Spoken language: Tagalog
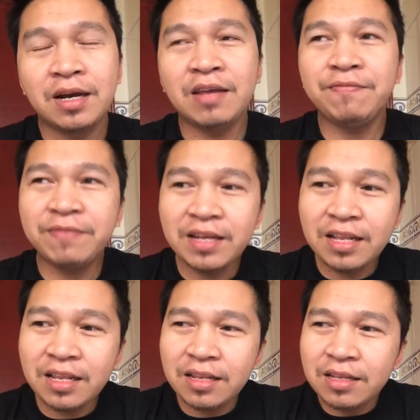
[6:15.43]
I
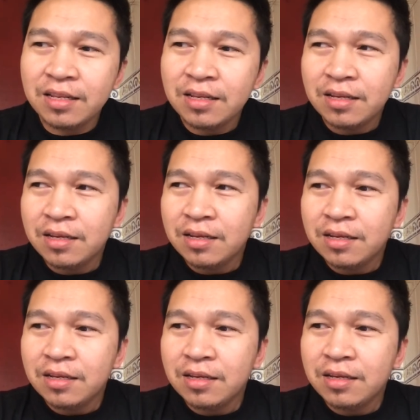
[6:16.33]
feel
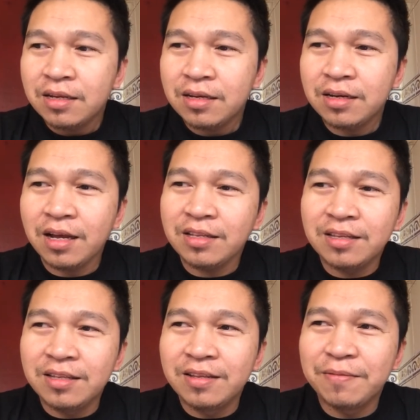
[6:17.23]
na
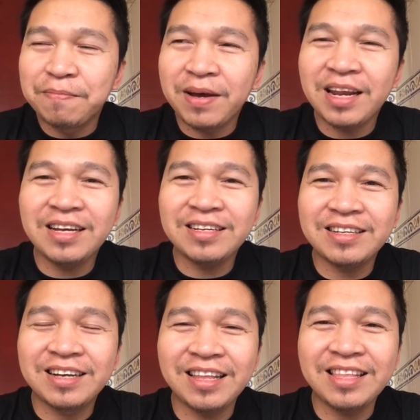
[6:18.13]

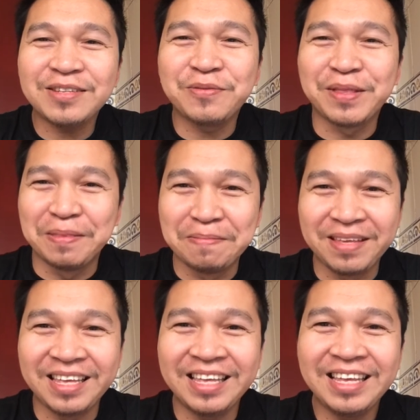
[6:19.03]
parang God is with
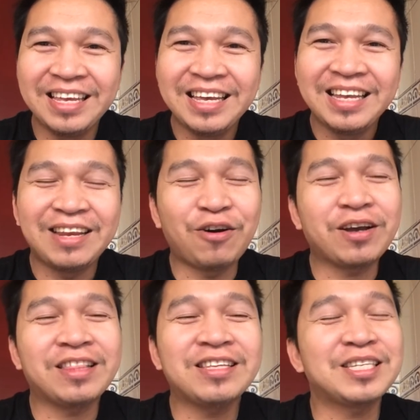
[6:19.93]
me. Na
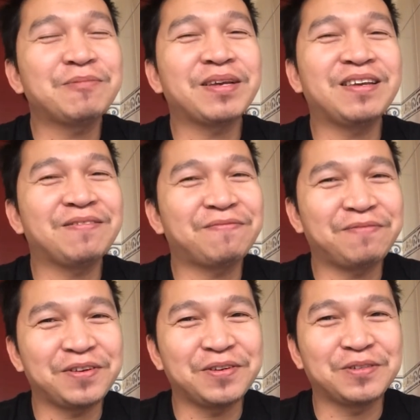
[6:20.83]
okay, this is my gift
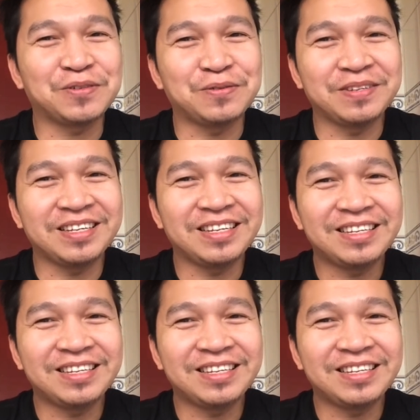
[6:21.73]
for you, Julie.